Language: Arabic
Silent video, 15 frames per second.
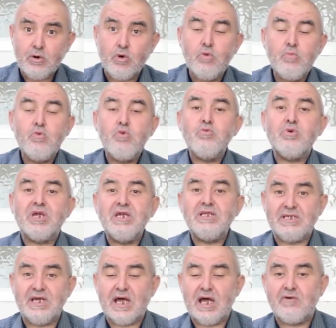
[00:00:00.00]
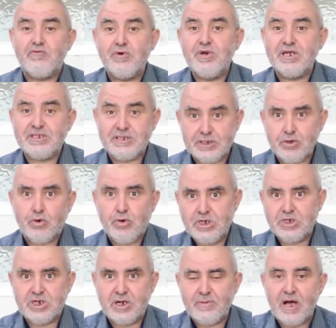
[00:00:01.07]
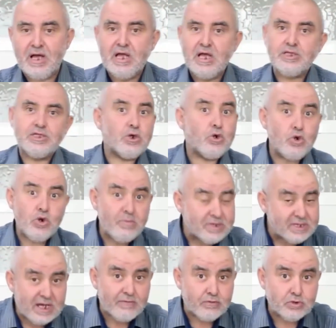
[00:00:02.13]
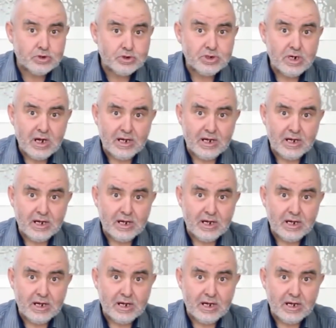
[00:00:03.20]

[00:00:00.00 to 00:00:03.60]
وممكن تيخافوا الناس يديروا حجامه تنقول لهم ما تخافوش